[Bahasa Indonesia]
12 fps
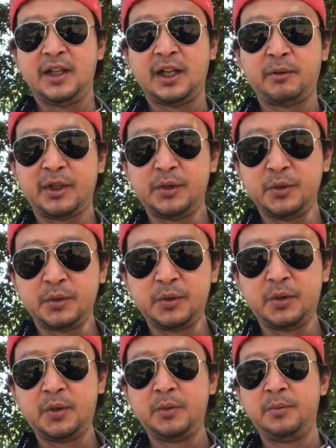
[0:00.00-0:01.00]
lewat
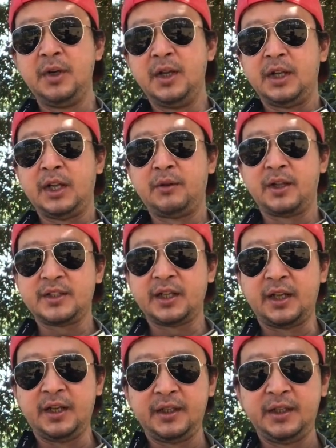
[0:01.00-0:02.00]
YouTube lewat
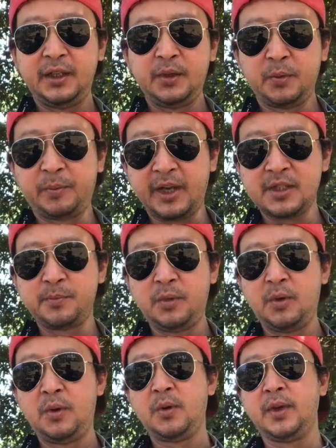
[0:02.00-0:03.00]
sharing di grup
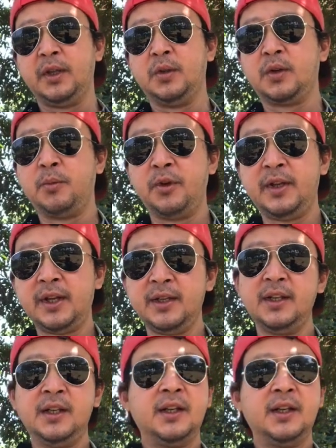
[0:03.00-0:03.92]
Facebook gitu kemudian